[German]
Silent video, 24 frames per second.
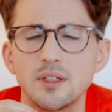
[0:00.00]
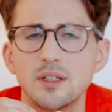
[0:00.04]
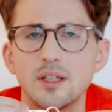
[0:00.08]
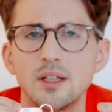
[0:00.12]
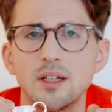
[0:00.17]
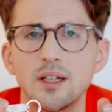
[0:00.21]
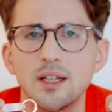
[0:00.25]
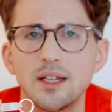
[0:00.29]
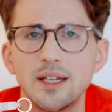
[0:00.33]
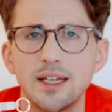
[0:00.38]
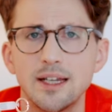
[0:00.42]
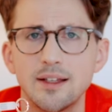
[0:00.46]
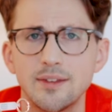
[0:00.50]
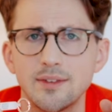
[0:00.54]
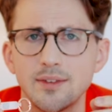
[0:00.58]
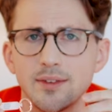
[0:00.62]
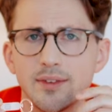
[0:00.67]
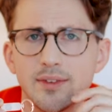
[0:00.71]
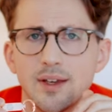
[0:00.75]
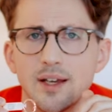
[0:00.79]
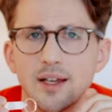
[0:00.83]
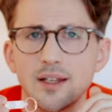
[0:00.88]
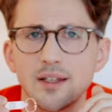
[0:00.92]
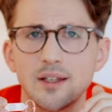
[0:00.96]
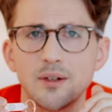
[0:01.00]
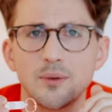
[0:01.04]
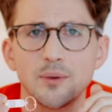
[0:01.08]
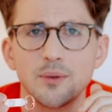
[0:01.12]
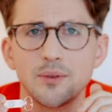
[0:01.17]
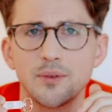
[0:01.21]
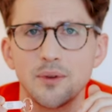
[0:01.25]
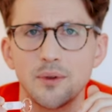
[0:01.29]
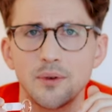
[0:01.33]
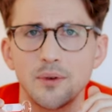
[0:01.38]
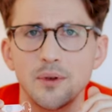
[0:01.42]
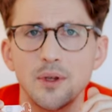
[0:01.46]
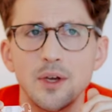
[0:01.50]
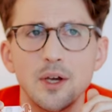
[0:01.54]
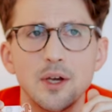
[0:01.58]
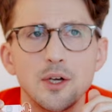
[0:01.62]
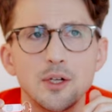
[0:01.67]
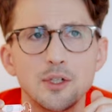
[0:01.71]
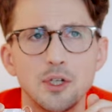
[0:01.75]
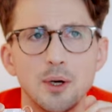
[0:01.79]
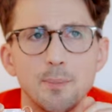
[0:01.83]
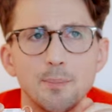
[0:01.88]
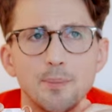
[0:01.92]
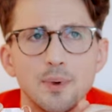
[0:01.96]
wird in der nächsten Zeit in unseren
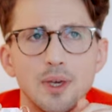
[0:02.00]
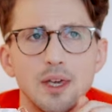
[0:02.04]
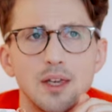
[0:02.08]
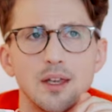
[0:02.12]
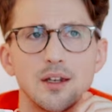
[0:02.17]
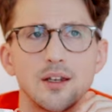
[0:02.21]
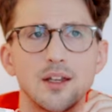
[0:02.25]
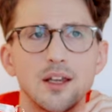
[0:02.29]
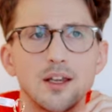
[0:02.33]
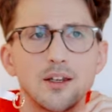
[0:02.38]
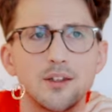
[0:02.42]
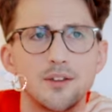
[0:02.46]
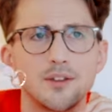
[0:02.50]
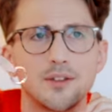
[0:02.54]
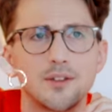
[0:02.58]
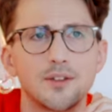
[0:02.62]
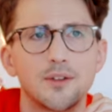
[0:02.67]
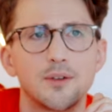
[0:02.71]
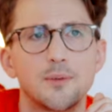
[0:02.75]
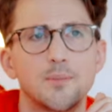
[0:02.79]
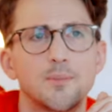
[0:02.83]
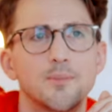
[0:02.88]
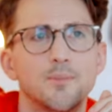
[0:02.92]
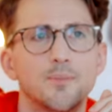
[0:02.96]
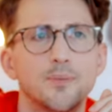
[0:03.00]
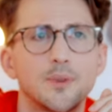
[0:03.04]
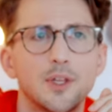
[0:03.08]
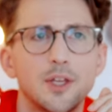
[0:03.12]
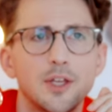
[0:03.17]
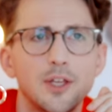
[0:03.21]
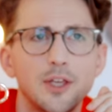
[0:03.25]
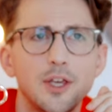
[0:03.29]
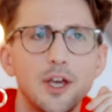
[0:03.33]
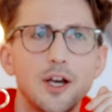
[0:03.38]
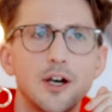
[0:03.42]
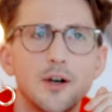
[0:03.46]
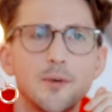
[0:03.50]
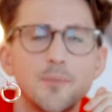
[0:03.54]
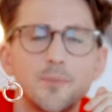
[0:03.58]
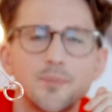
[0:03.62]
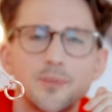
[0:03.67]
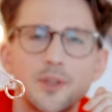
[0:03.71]
Shop gehen. Der ist, ähm, ja,